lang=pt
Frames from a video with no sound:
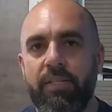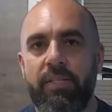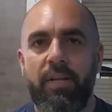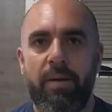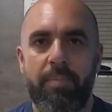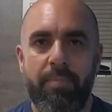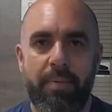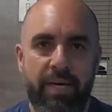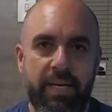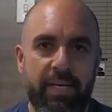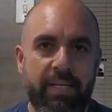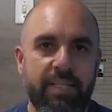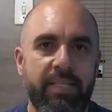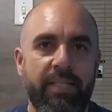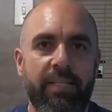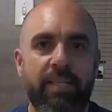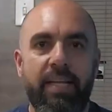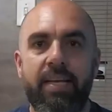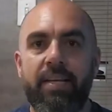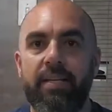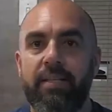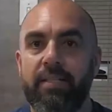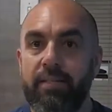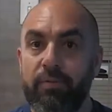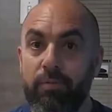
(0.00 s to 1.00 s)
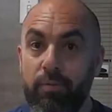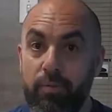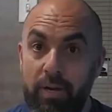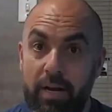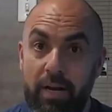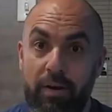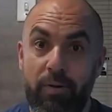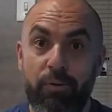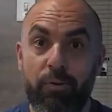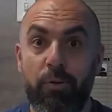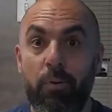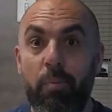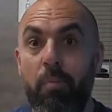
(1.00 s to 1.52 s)
da minha residência, do lugar
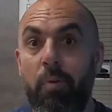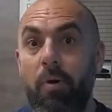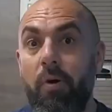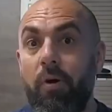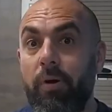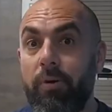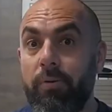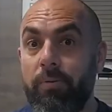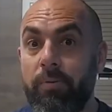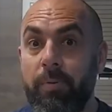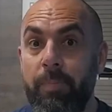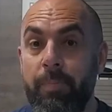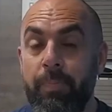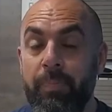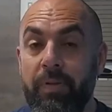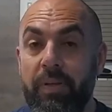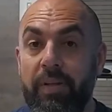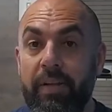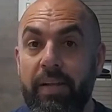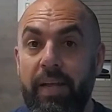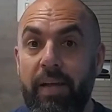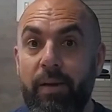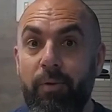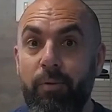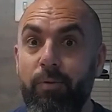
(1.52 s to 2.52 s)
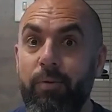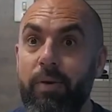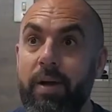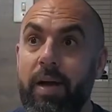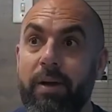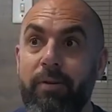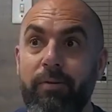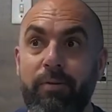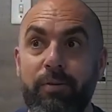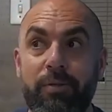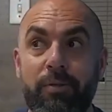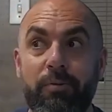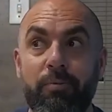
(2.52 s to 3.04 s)
onde eu moro, né? O lugar
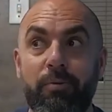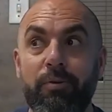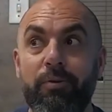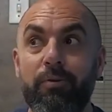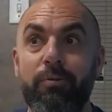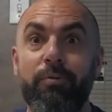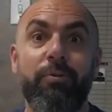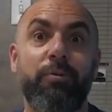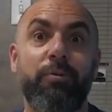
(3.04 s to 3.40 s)
onde quando eu não